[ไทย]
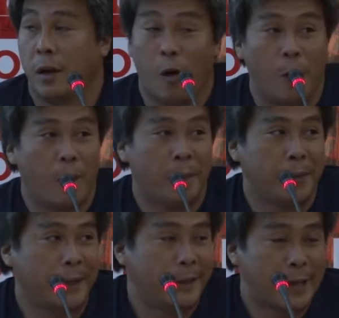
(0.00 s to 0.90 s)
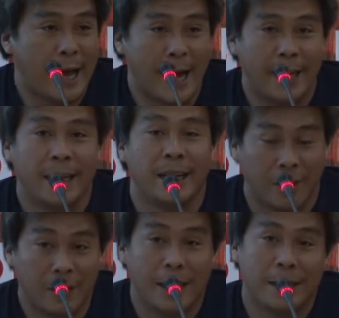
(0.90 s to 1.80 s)
ของความเป็นทหาร
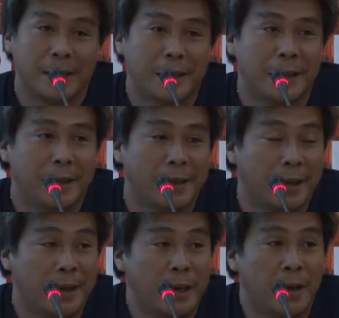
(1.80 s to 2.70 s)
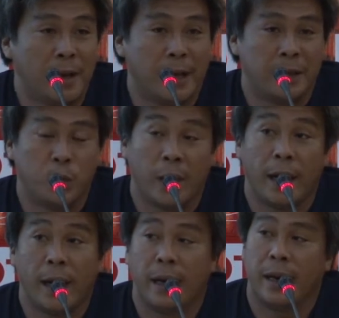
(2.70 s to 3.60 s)
ค่อนข้างเยอะแล้วก็การช่วยกัน
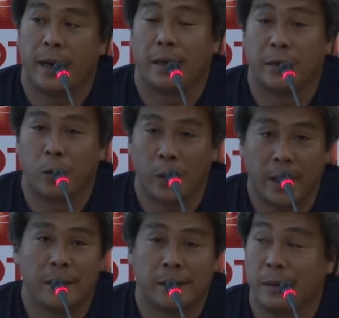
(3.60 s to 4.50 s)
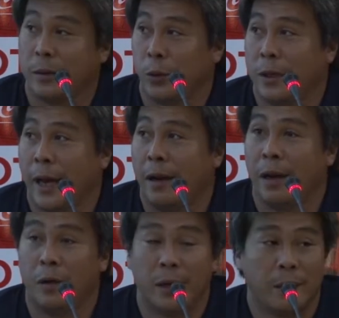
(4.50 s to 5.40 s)
เล่นเนี่ยตรงเนี้ยจุดใหญ่ของ
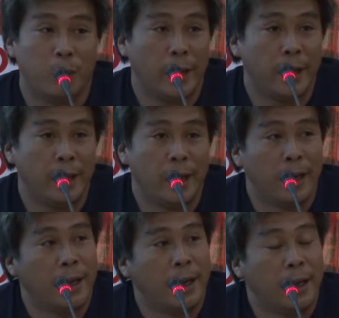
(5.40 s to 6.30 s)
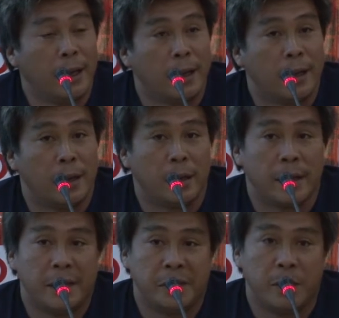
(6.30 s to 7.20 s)
เขาเลยแต่ผู้เล่นแล้วก็
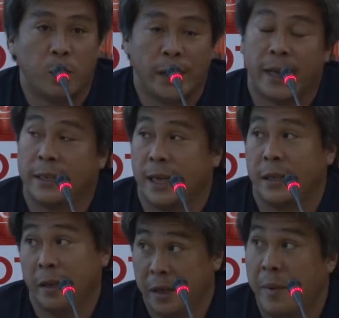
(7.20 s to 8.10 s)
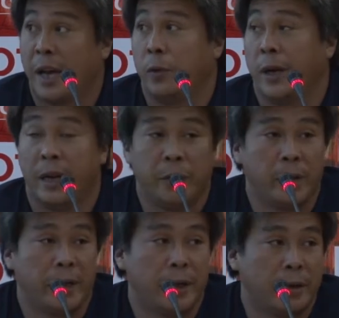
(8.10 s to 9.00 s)
ได้เสริมผู้เล่นต่างชาติที่ดีมาด้วยอะไรด้
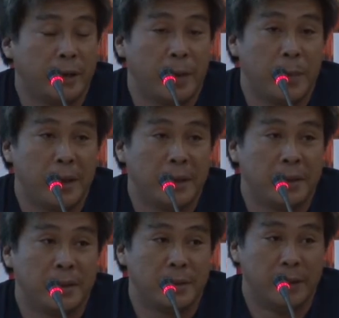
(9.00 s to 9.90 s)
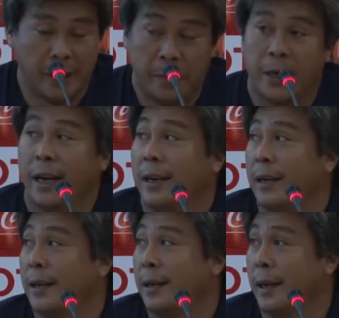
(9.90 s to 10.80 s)
วย ก็ทำให้เหนื่อยเหมือนกัน
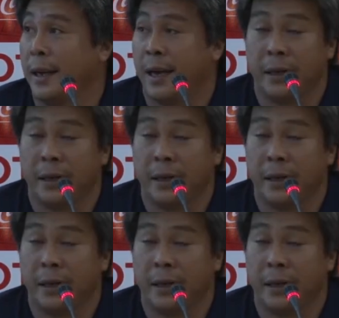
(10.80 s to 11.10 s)
ในการ